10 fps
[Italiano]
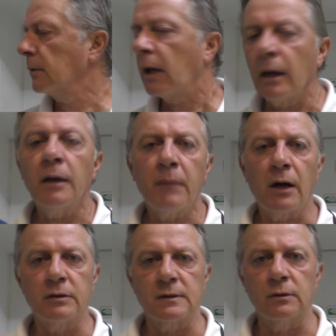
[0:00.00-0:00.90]
Ah, eh,
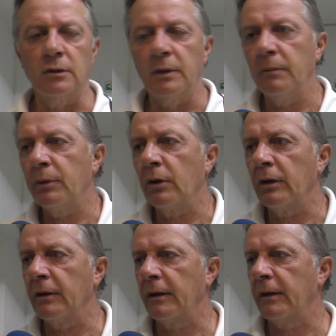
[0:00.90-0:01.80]
manco secondo me, però
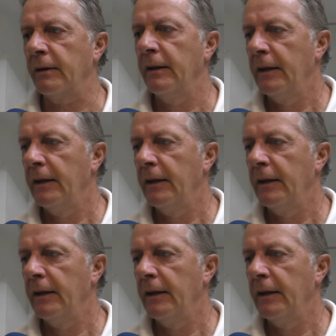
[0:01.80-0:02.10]
eh,